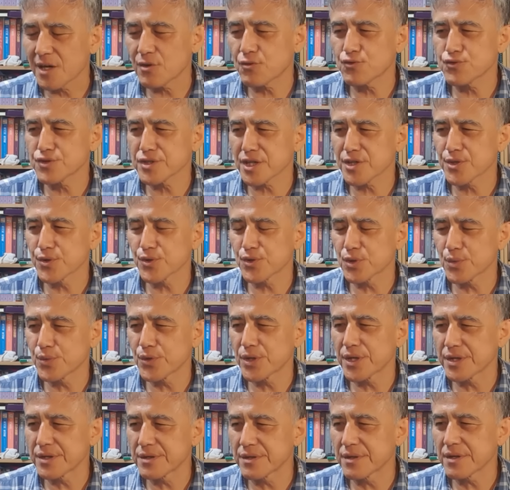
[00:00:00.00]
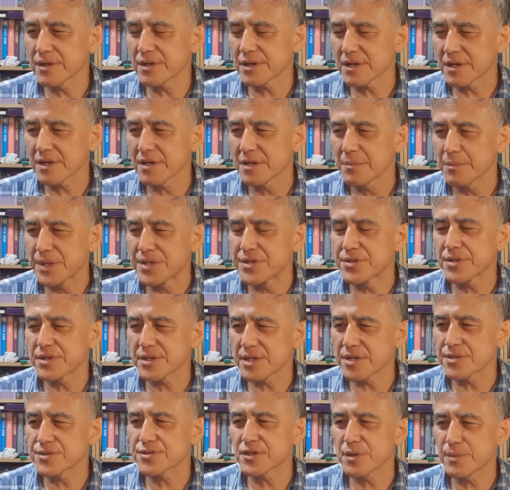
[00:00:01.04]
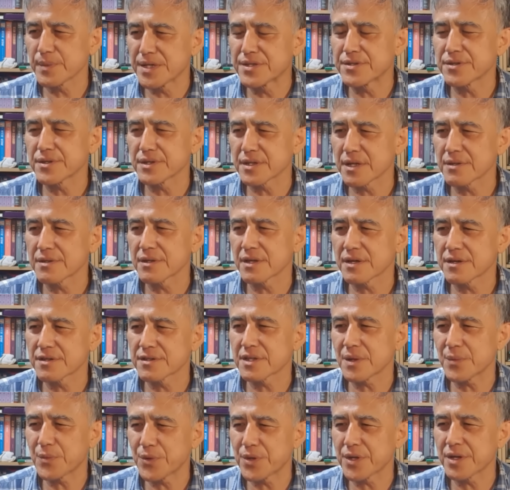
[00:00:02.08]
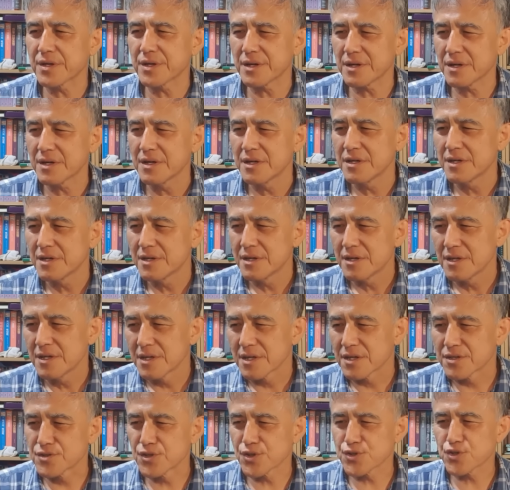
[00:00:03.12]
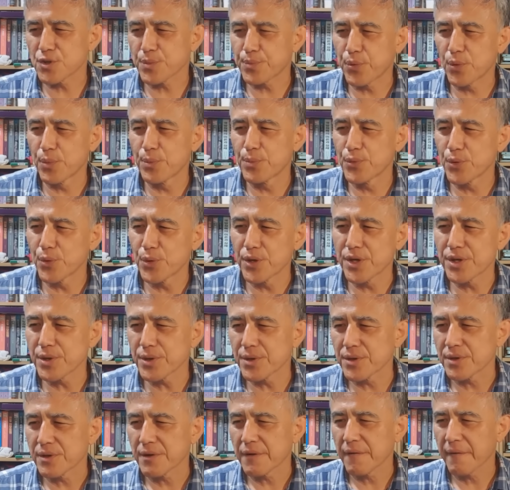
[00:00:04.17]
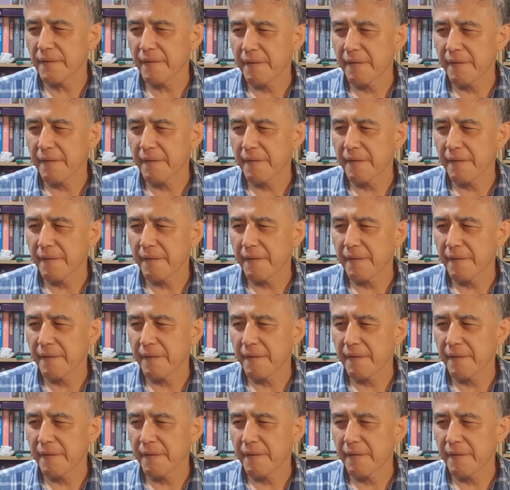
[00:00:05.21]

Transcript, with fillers: 학군 장교로 보냈는데 몇 년 됐어요. 몇 년 됐는데 그때 보니까 그 녀석 본봉이요.